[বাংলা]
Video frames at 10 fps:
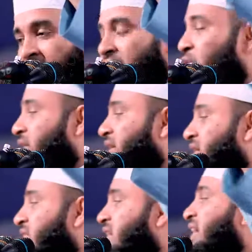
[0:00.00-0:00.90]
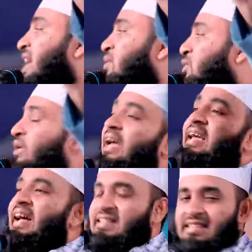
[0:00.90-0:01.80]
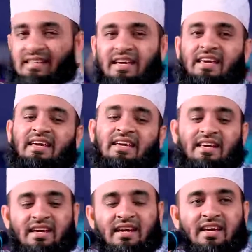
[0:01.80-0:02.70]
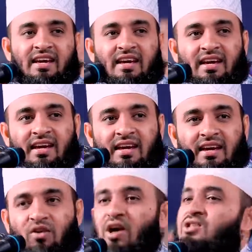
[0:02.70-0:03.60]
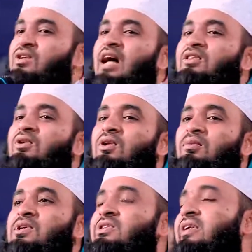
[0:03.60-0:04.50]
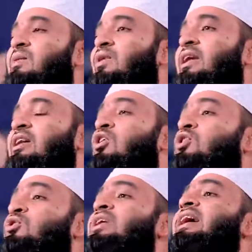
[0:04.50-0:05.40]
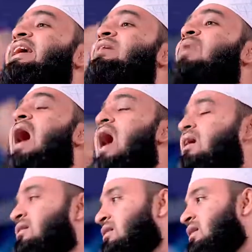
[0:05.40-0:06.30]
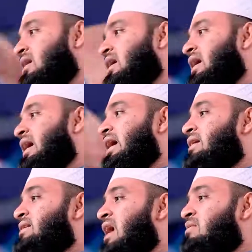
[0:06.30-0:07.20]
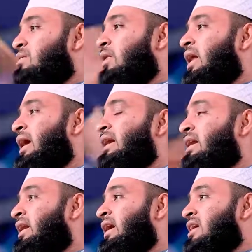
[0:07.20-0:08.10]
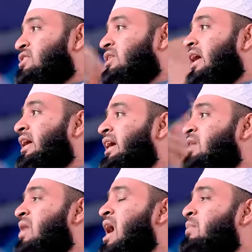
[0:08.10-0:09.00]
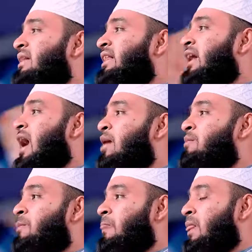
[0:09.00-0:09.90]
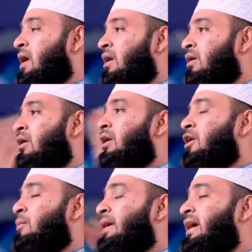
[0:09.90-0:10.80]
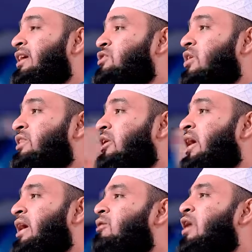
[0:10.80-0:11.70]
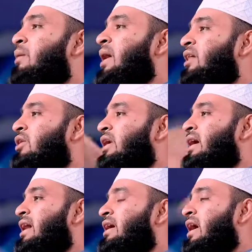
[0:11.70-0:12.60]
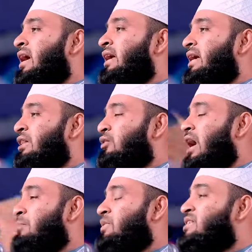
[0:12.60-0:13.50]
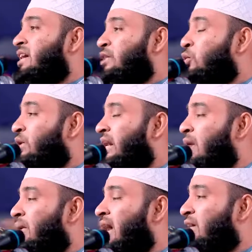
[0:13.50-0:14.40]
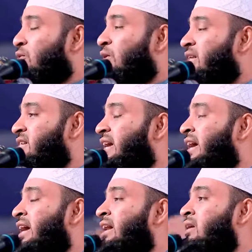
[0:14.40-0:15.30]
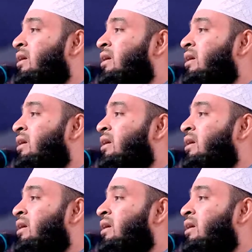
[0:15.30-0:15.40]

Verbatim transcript: এই দুইটা জিনিস কেনার মতো কে কে আছে দেখি কয়েকজন হাত তুললো বিশ্বনবী বললেন কত দিয়ে কিনবা এক সাহাবি বলে ইন্নি আস্তারি হিমা বিদিরহাম হাম ও নবী যদিও এগুলো আমার দরকার নাই কিন্তু আপনি যেহেতু নিলামে ডাক তুলেছেন